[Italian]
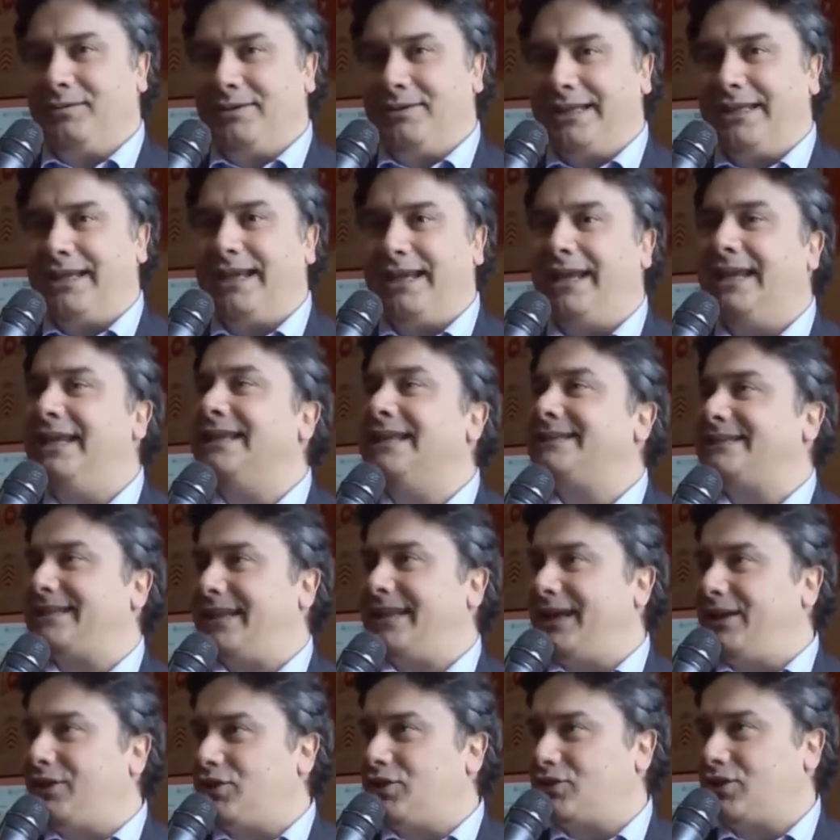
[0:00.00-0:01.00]
dire,
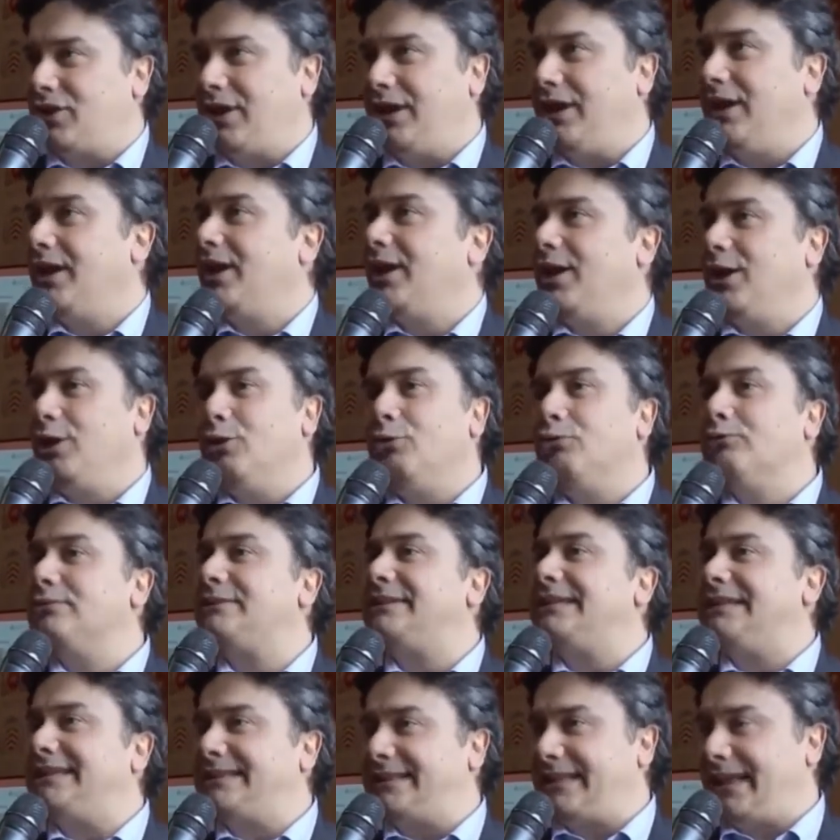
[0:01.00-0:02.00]
inserisce in
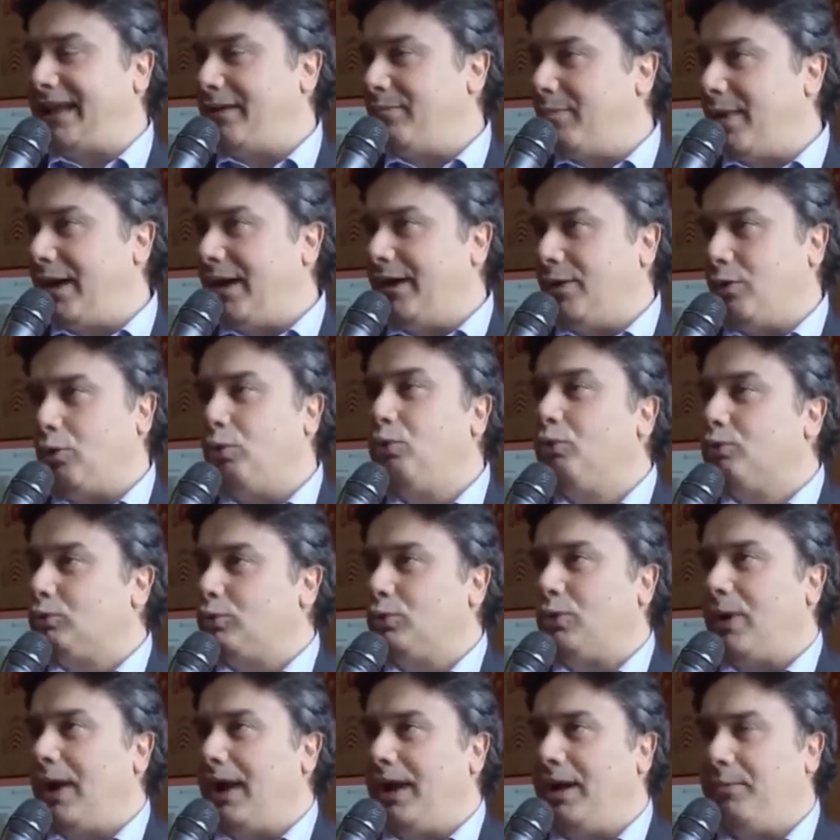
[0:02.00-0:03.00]
un sistema
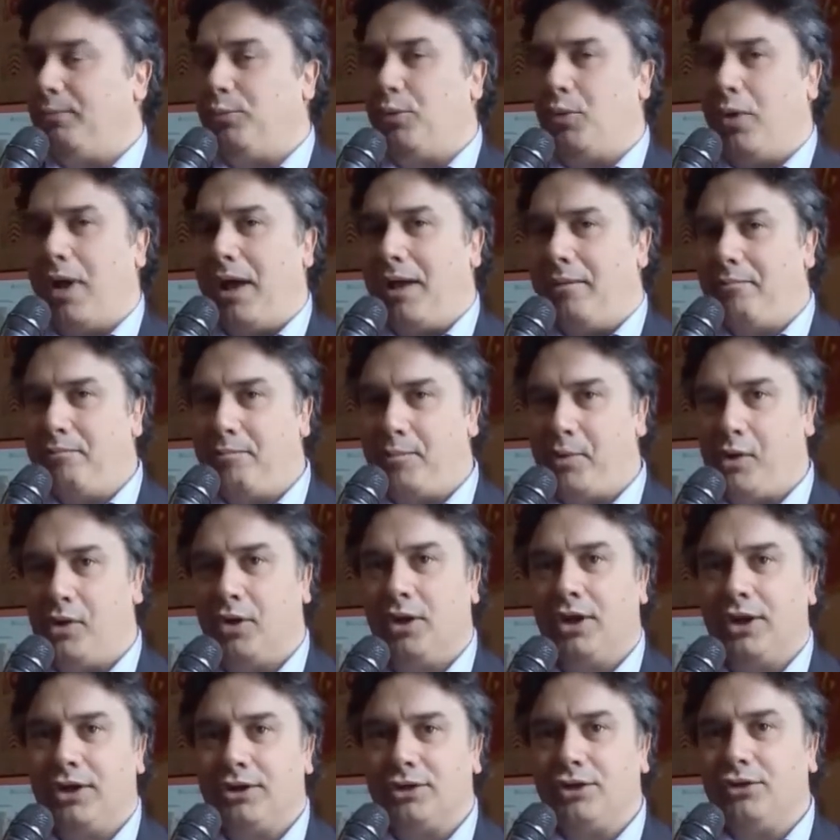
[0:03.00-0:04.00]
culturale più ampio,
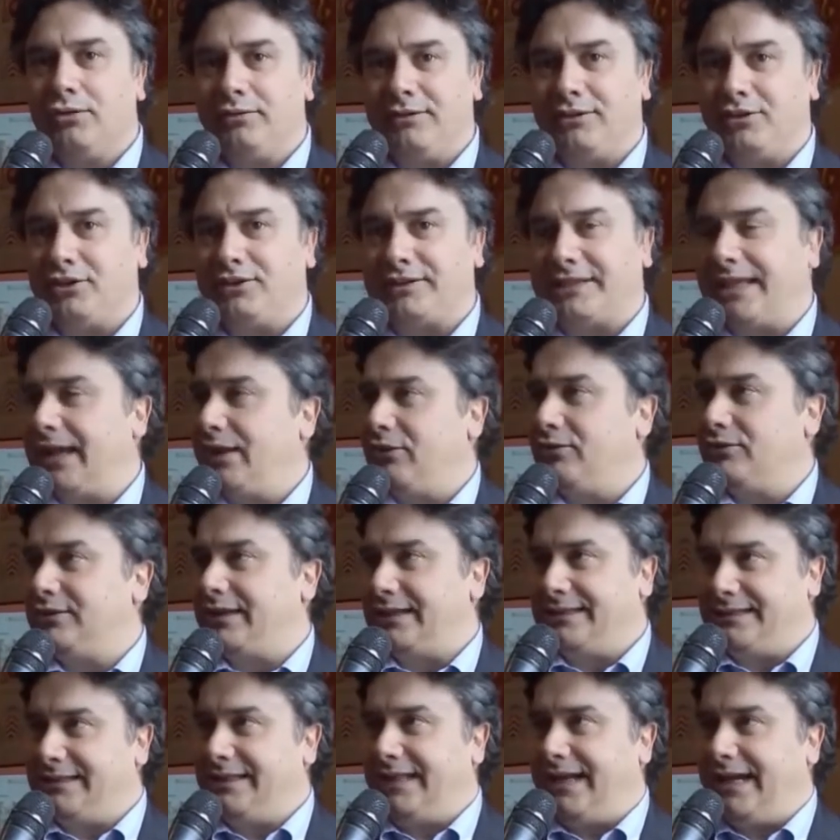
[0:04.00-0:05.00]
dove ci stanno
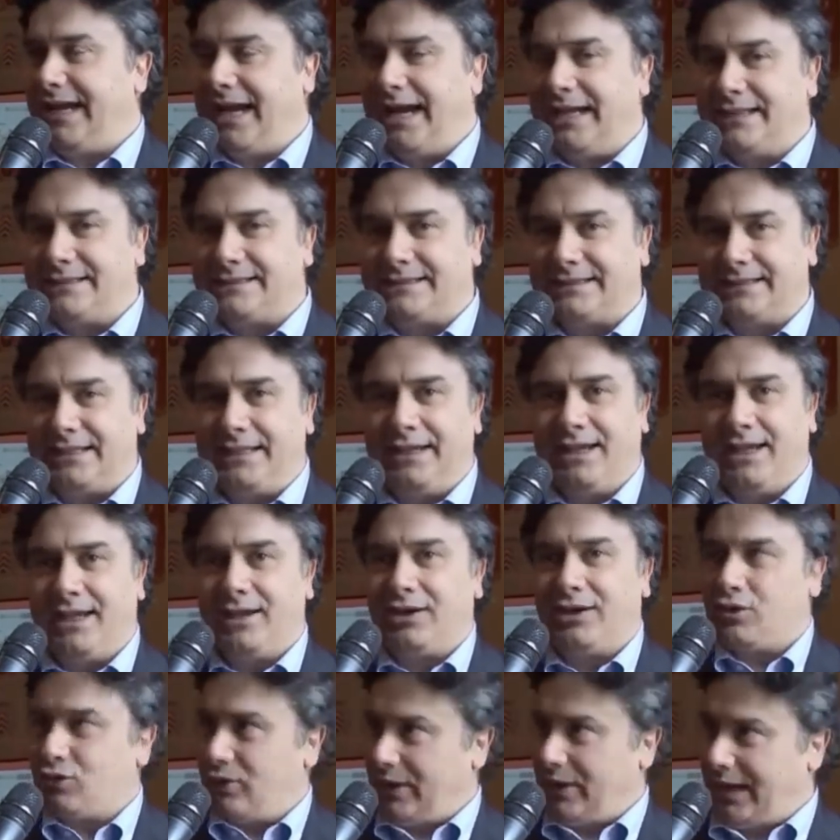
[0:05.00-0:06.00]
tanti ragazzi,
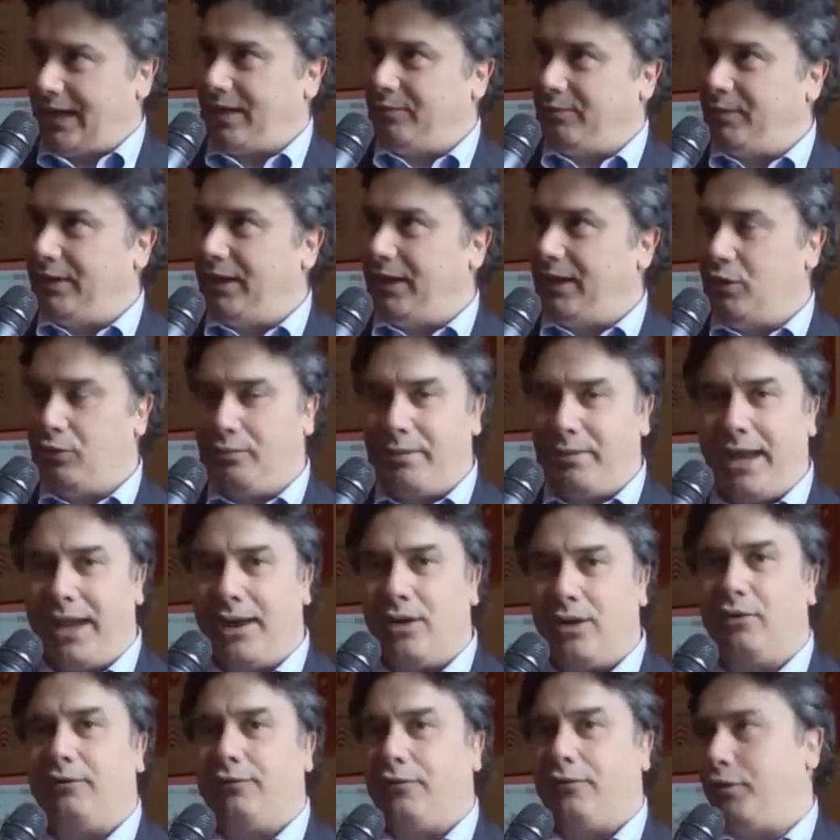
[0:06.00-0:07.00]
cioè capitale capitale
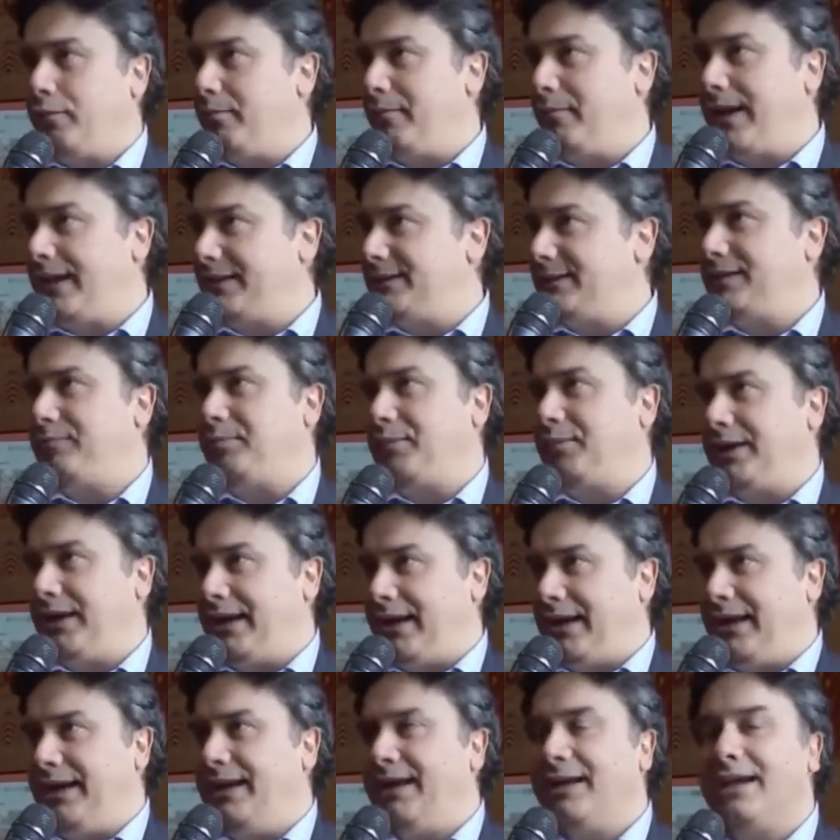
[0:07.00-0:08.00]
umano formati
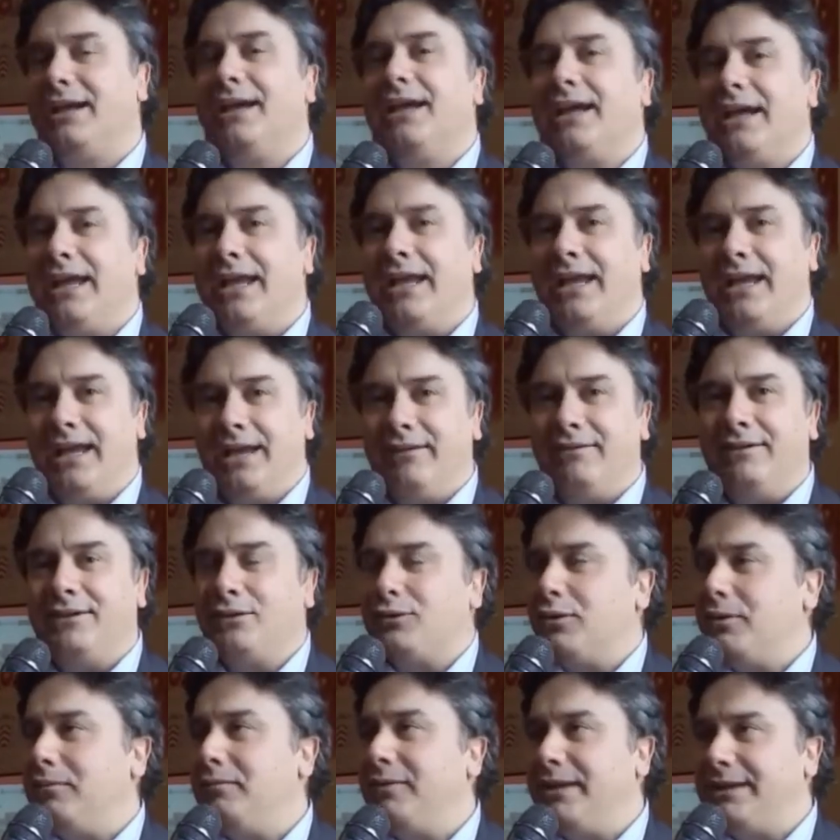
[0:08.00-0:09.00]
per eh,
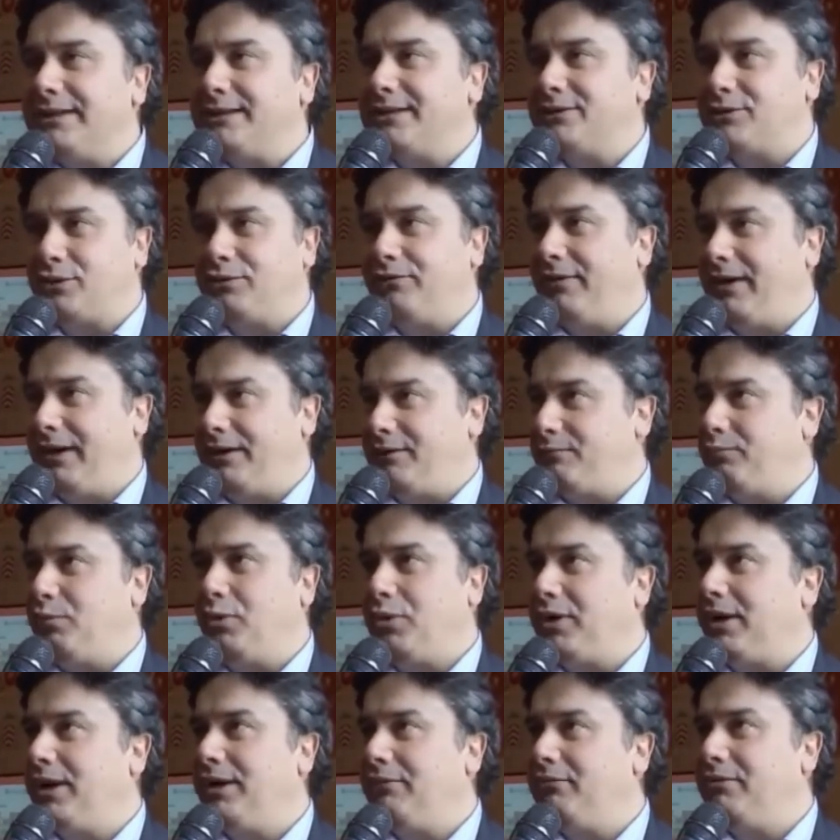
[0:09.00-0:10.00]
eventualmente trovare
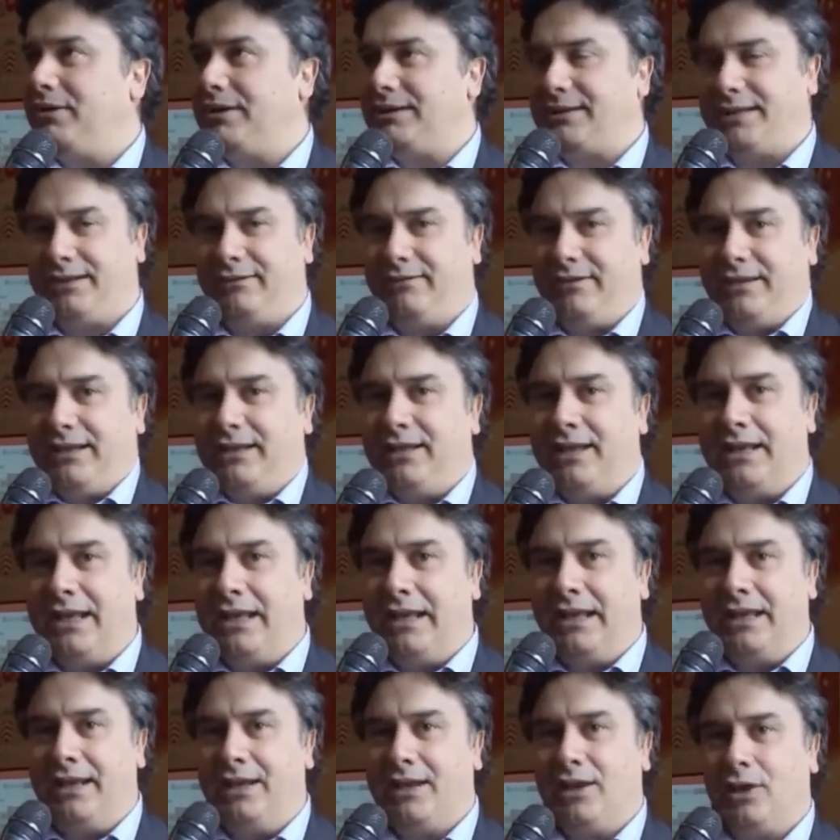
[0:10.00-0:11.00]
sbocchi lavorativi in
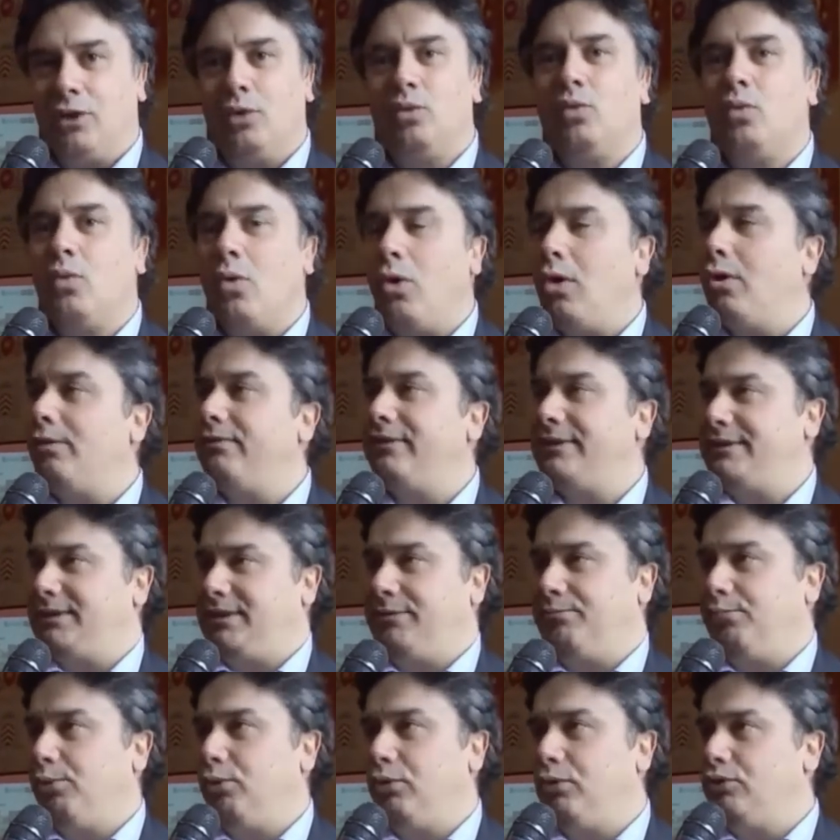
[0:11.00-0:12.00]
eh, nuove
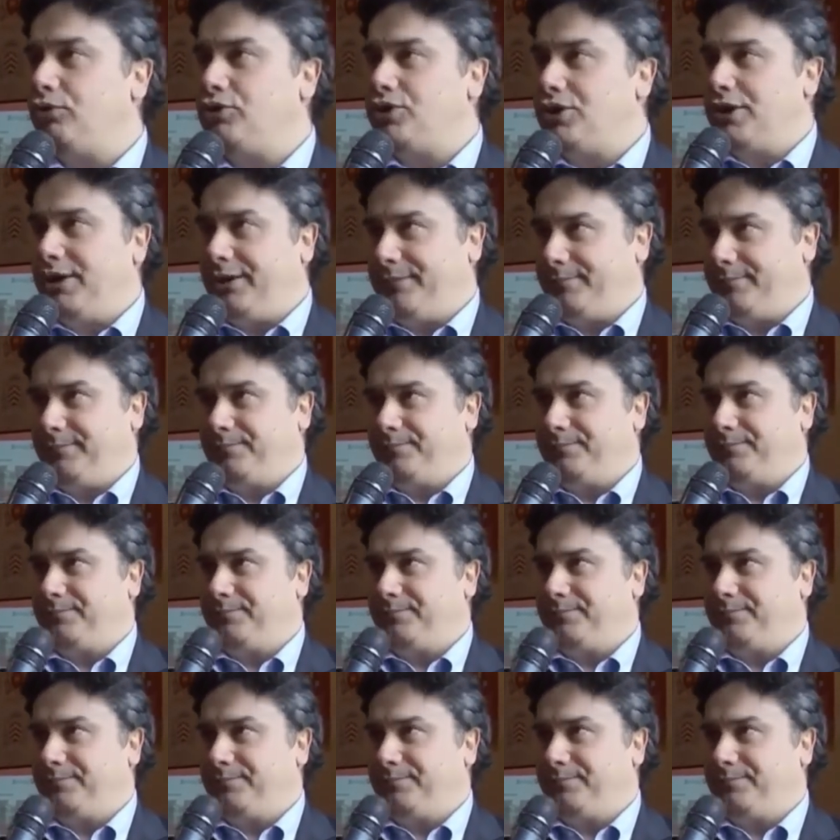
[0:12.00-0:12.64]
tipologie.